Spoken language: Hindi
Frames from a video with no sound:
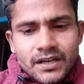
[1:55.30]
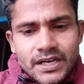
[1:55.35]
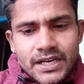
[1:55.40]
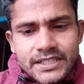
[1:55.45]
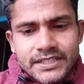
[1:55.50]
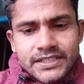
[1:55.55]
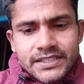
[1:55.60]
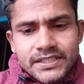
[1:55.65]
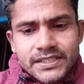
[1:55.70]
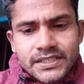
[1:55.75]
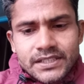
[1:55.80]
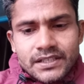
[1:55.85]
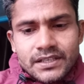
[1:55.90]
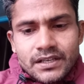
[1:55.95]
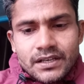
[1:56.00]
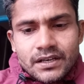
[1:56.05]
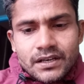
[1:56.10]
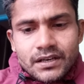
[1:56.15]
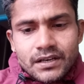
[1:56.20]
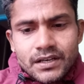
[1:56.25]
आदि
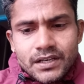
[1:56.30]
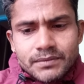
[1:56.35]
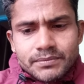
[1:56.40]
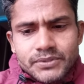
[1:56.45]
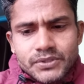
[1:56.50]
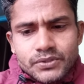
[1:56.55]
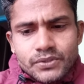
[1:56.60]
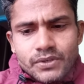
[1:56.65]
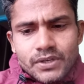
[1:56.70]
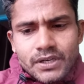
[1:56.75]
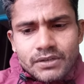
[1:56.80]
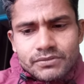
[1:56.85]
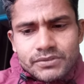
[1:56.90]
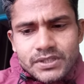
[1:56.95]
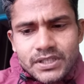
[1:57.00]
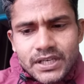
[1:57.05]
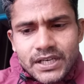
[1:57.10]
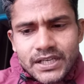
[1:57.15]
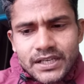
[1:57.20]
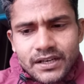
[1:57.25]
अब जो
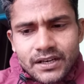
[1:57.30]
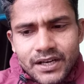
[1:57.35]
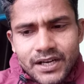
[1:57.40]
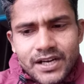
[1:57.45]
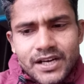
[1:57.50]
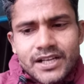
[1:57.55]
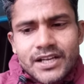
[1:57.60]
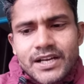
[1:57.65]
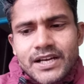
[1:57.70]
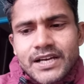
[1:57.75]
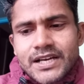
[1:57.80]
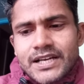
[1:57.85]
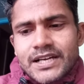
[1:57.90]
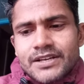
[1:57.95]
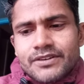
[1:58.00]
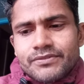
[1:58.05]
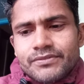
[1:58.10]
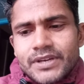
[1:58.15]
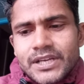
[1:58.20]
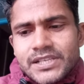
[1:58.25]
अवतार आ रहा
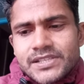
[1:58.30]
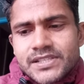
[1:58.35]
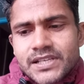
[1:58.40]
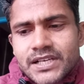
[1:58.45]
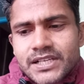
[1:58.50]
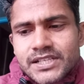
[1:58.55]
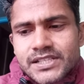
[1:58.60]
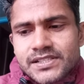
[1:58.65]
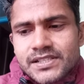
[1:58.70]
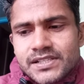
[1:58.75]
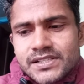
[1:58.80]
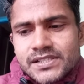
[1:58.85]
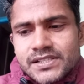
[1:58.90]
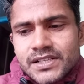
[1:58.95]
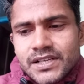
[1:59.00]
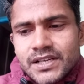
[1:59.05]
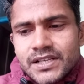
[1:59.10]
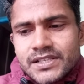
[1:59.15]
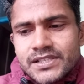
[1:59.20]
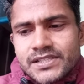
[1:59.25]
है वह सारे
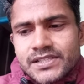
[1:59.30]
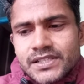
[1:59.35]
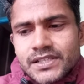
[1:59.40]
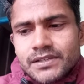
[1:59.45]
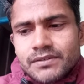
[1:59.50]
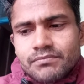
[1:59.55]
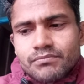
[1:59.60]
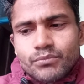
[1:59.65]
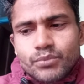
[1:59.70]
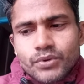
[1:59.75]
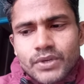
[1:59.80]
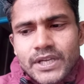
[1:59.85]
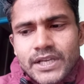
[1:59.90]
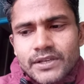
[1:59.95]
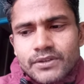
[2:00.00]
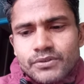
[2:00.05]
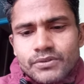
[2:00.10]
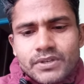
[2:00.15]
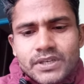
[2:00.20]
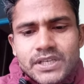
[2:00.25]
संसार से बुराई
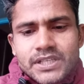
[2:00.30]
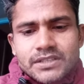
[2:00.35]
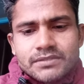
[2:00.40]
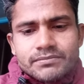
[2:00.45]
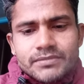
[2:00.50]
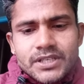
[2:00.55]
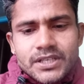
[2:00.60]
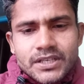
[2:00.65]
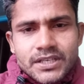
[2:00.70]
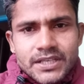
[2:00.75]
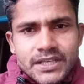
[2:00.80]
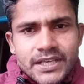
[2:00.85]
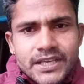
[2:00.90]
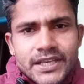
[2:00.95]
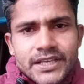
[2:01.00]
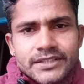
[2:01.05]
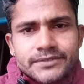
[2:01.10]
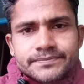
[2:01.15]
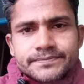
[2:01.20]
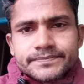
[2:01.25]
को ख़त्म
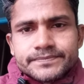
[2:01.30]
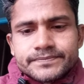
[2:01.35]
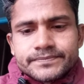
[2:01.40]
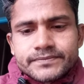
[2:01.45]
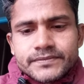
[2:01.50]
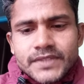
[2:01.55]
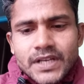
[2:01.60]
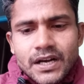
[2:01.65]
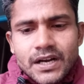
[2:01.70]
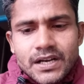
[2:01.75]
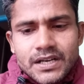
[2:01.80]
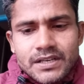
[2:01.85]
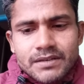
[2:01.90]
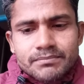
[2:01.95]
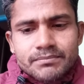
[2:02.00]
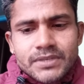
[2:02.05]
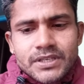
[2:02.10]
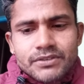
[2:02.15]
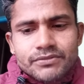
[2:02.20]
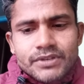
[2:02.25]
करके
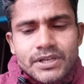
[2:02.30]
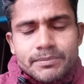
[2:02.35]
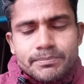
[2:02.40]
आडंबर व